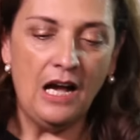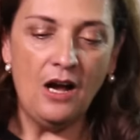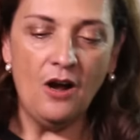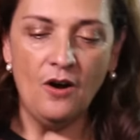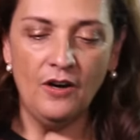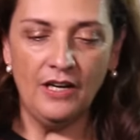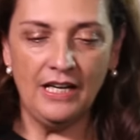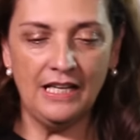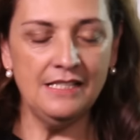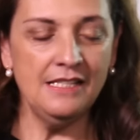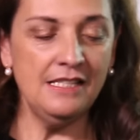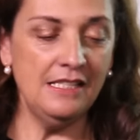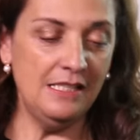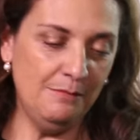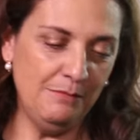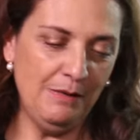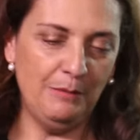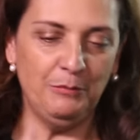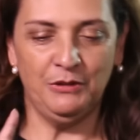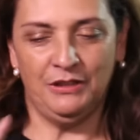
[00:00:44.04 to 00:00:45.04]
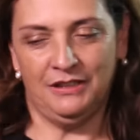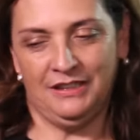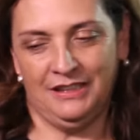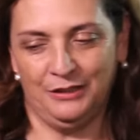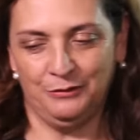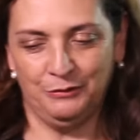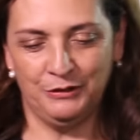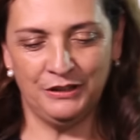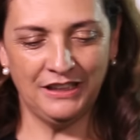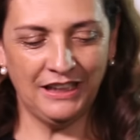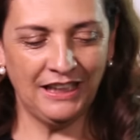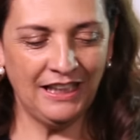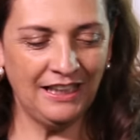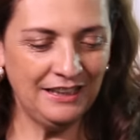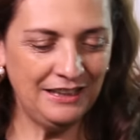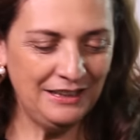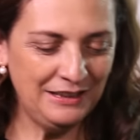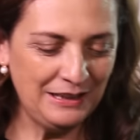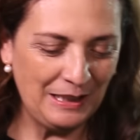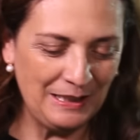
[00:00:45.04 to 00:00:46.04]
Ahora sí vamos a hacer nuestra
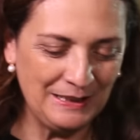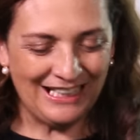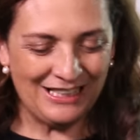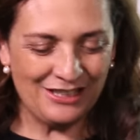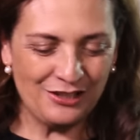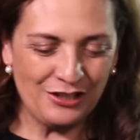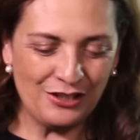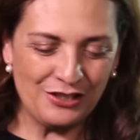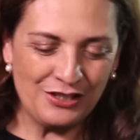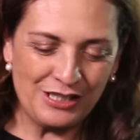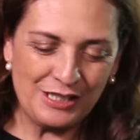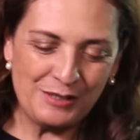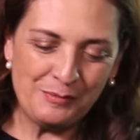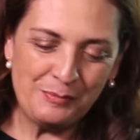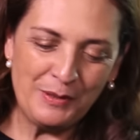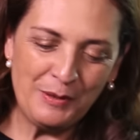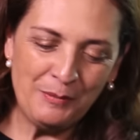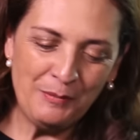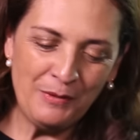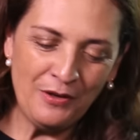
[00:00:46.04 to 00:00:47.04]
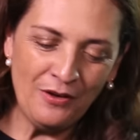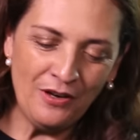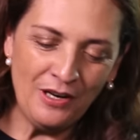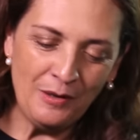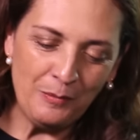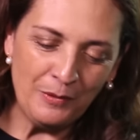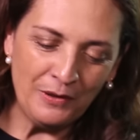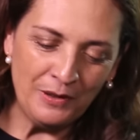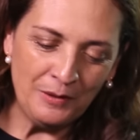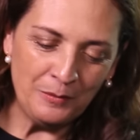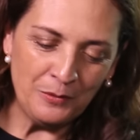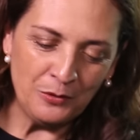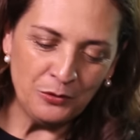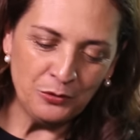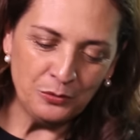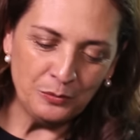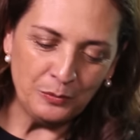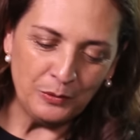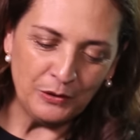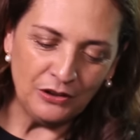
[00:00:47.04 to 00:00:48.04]
jarrita. Entonces primero le
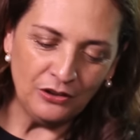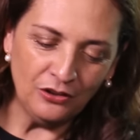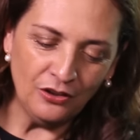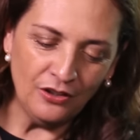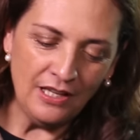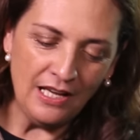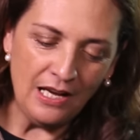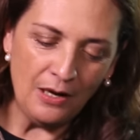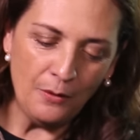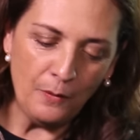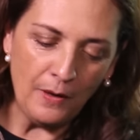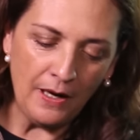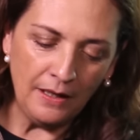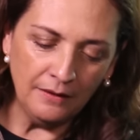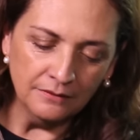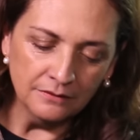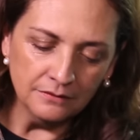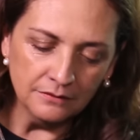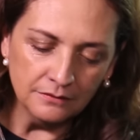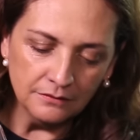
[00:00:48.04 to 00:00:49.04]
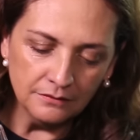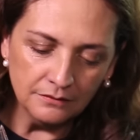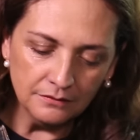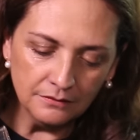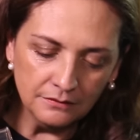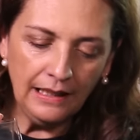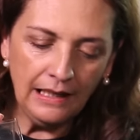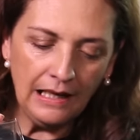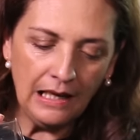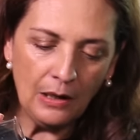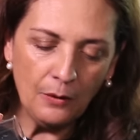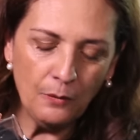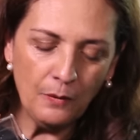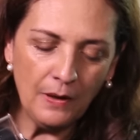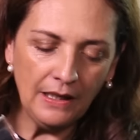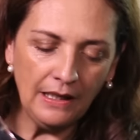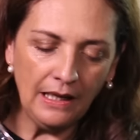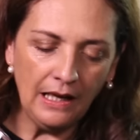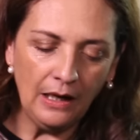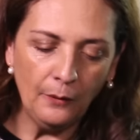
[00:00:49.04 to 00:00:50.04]
ponemos un poquito de agua. El
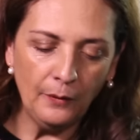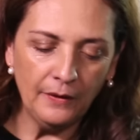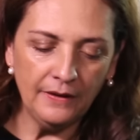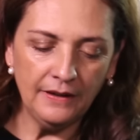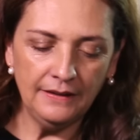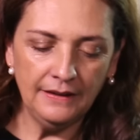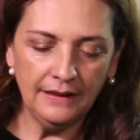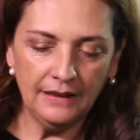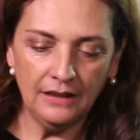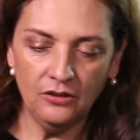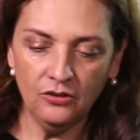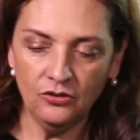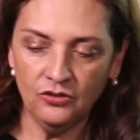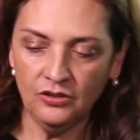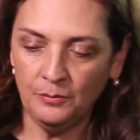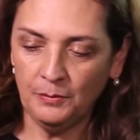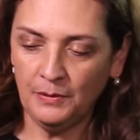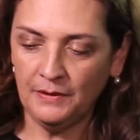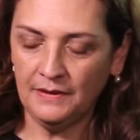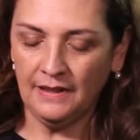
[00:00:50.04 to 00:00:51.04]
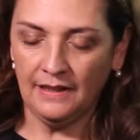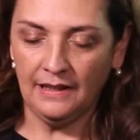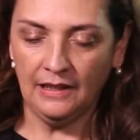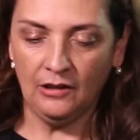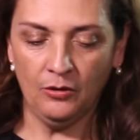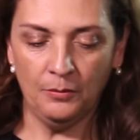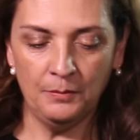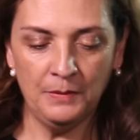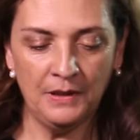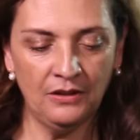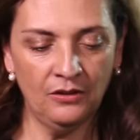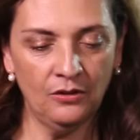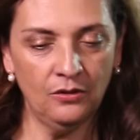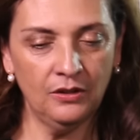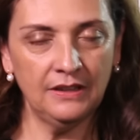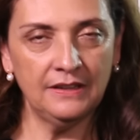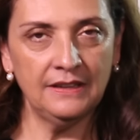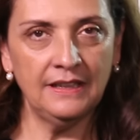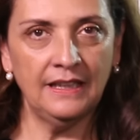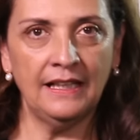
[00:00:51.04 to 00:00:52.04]
agua, acuérdate que yo siempre te recomiendo
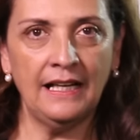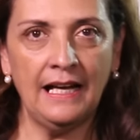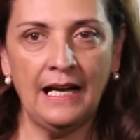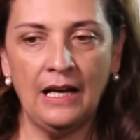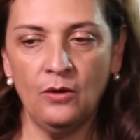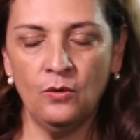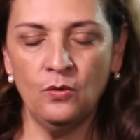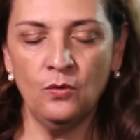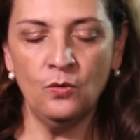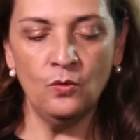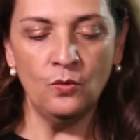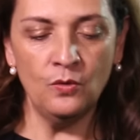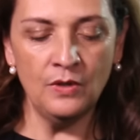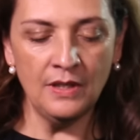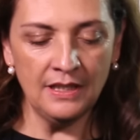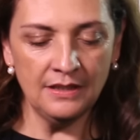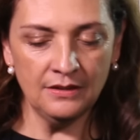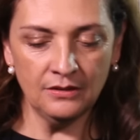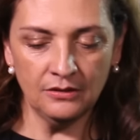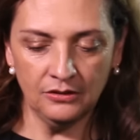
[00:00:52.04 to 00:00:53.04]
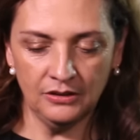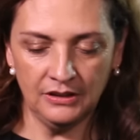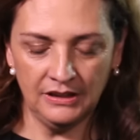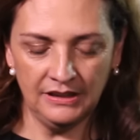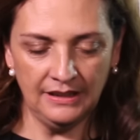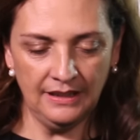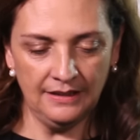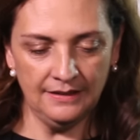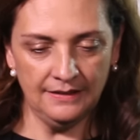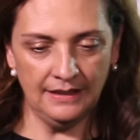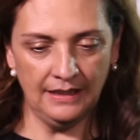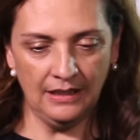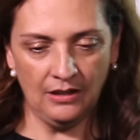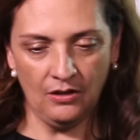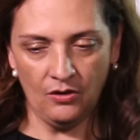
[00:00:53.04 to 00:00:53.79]
que tenga unas gotitas de